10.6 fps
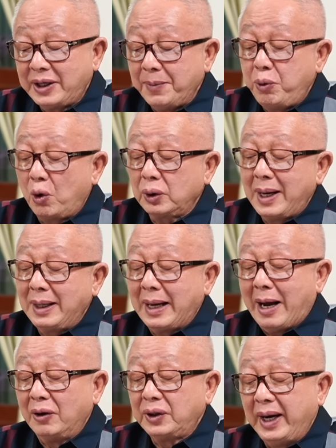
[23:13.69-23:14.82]
56ดังก
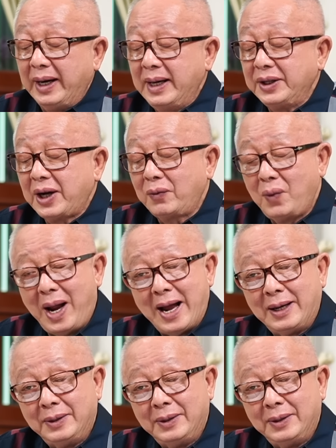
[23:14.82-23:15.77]
ล่าวจะเห็นได้ชัดว่า